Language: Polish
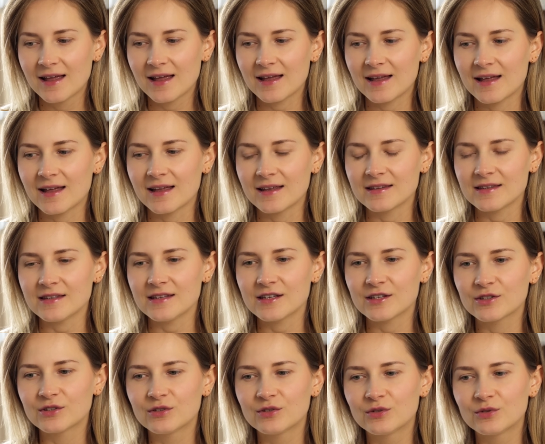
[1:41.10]
E,
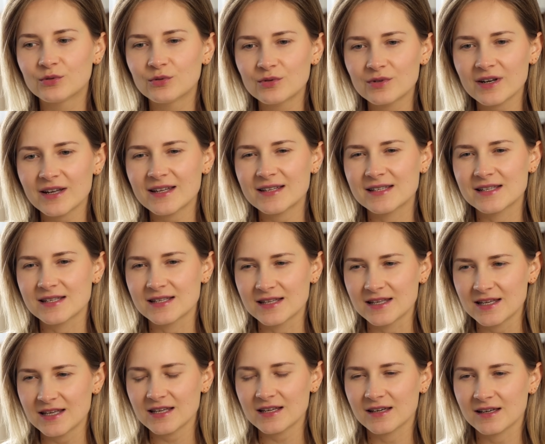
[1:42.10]
niektóre z
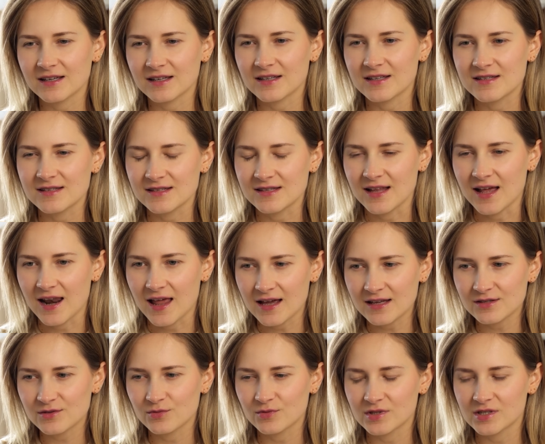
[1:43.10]
nich
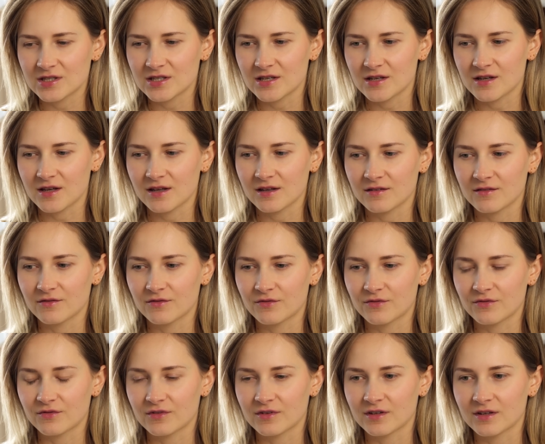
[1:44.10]
znalazły się
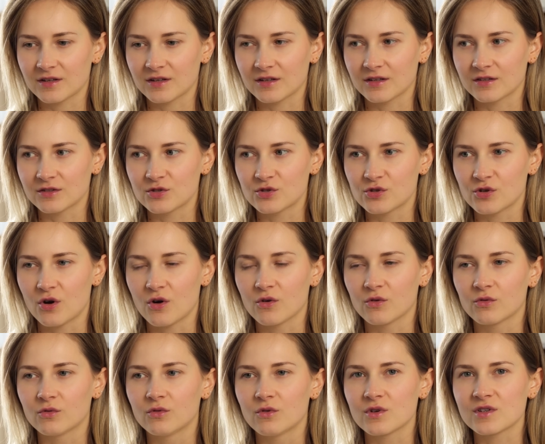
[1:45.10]
w
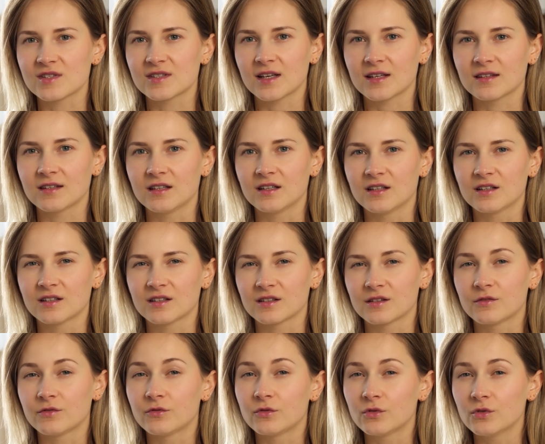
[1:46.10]
ciągu ostatnich
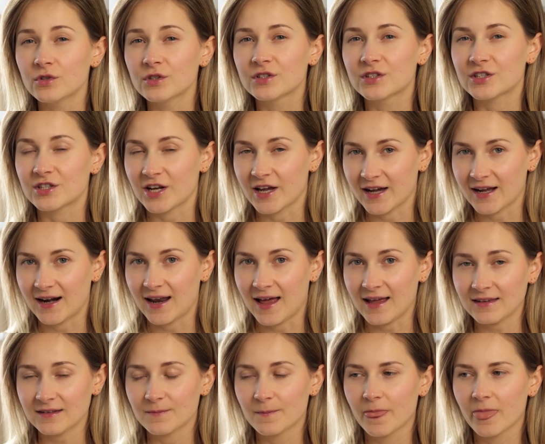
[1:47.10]
dwóch, trzech
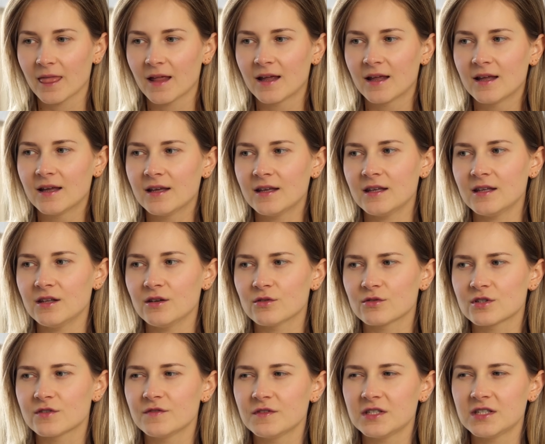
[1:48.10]
lat. I
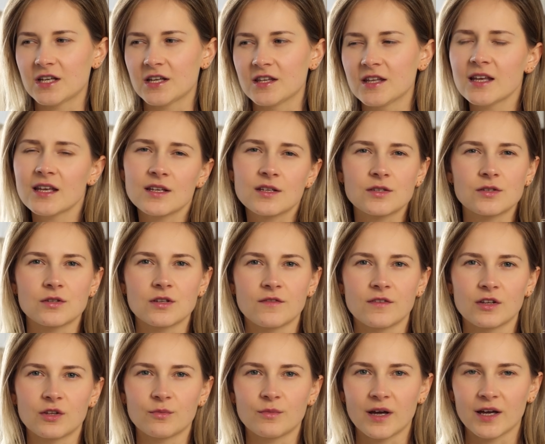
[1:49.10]
oczywiście nie jest to nie
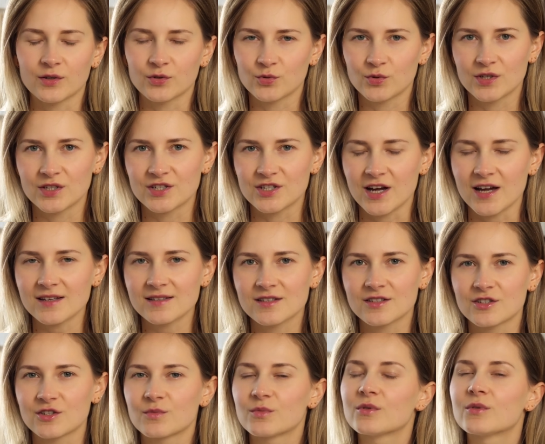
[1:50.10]
wiadomo jak długi czas,
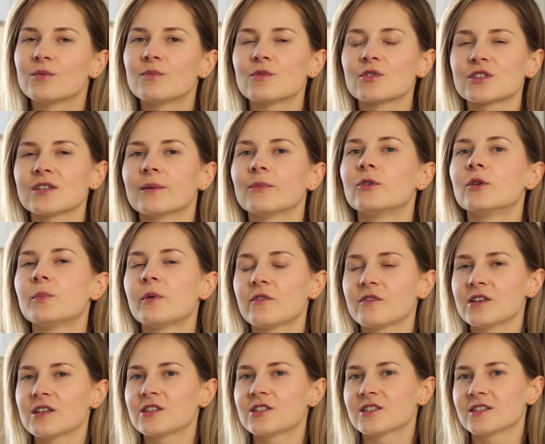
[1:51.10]
żeby można było
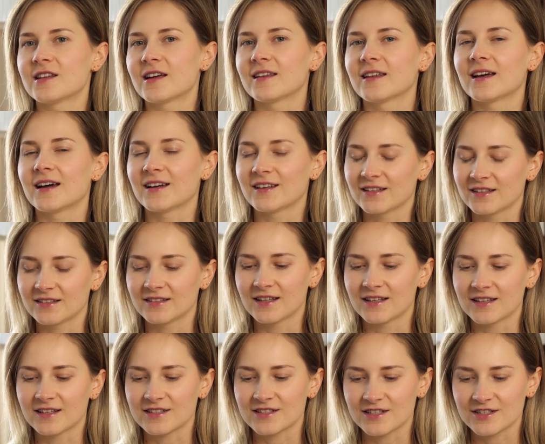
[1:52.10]
powiedzieć, że dana,
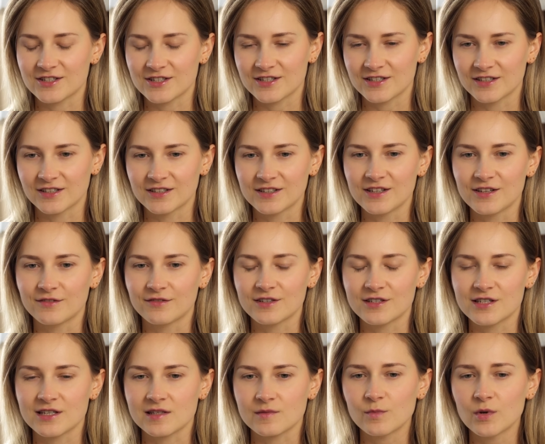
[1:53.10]
dana rzecz nie
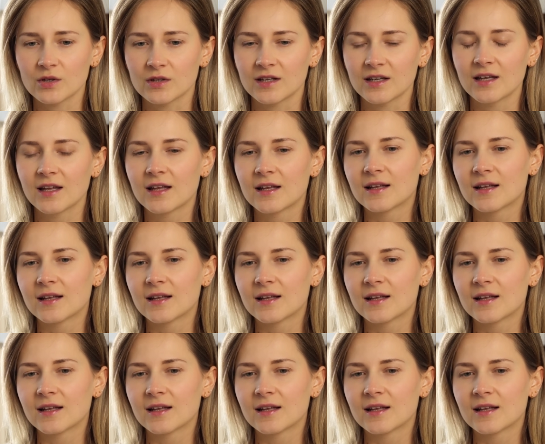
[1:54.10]
wyjdzie z mody,